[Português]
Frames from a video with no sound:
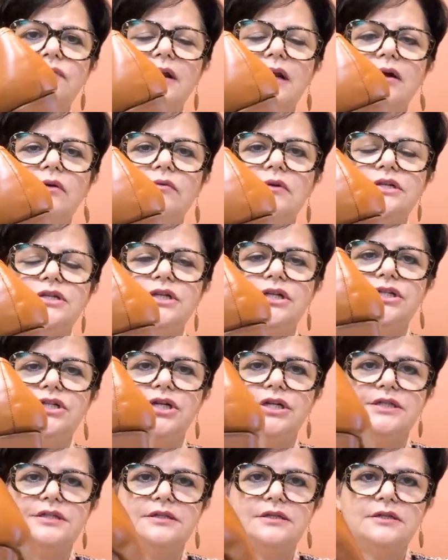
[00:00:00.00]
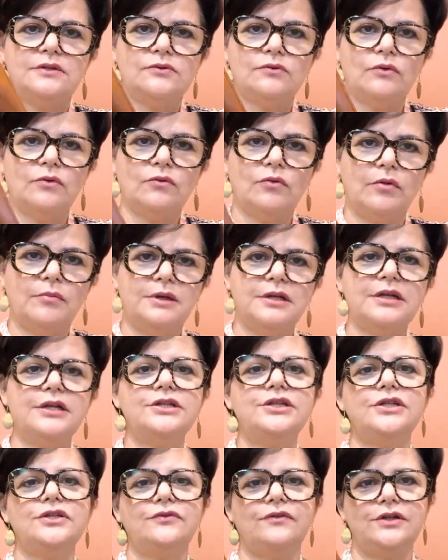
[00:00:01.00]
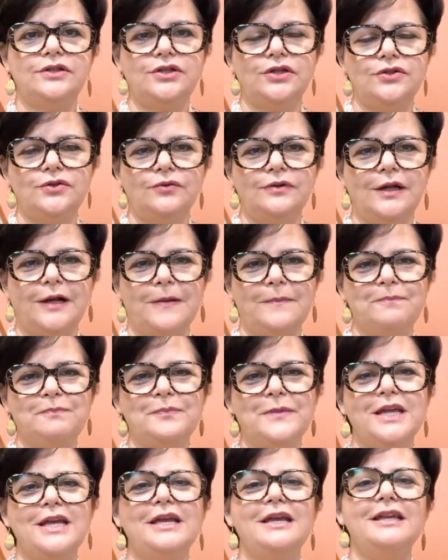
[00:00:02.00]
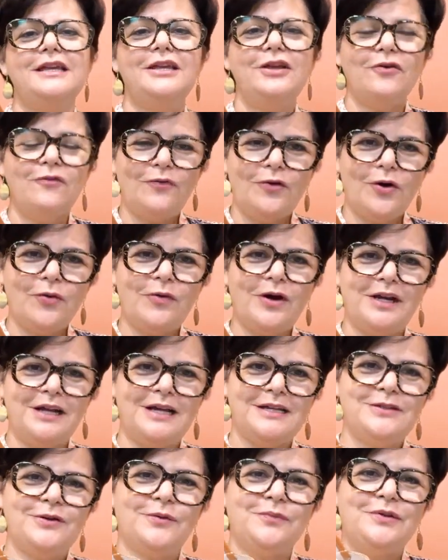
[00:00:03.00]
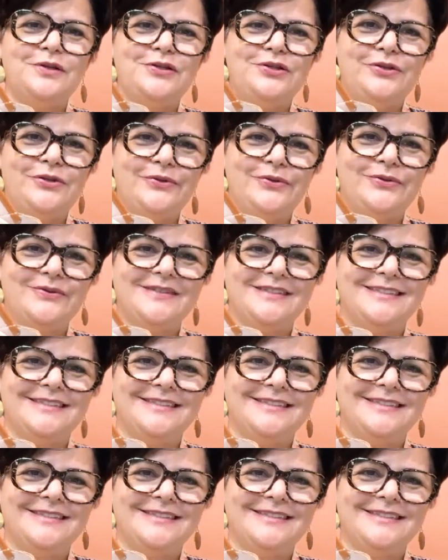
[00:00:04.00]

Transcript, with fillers: falar com a gente antes da sua compra que a gente vai te ajudar. E eu vou aguardar seu pedido.